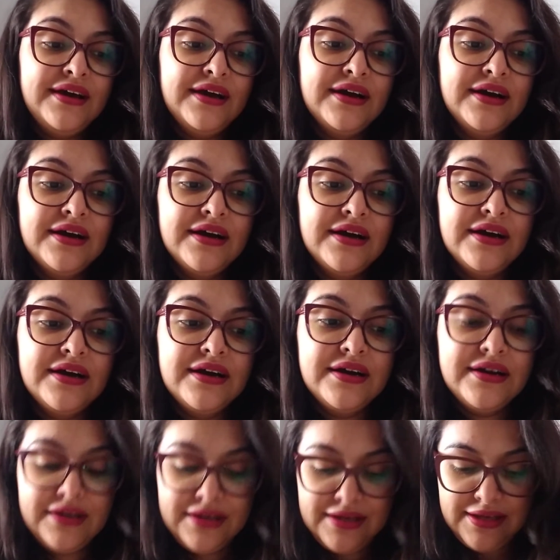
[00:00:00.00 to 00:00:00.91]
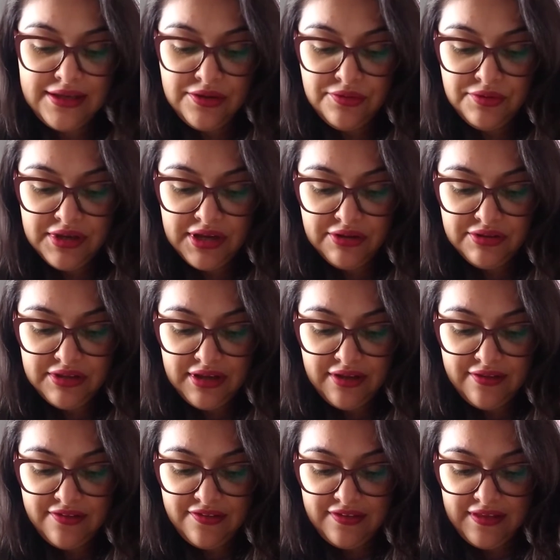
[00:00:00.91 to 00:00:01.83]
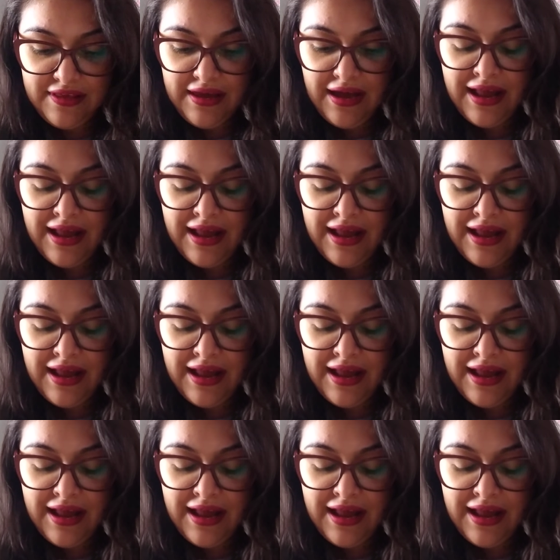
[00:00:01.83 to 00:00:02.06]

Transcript: Uh, e o que, que eu tenho a dizer?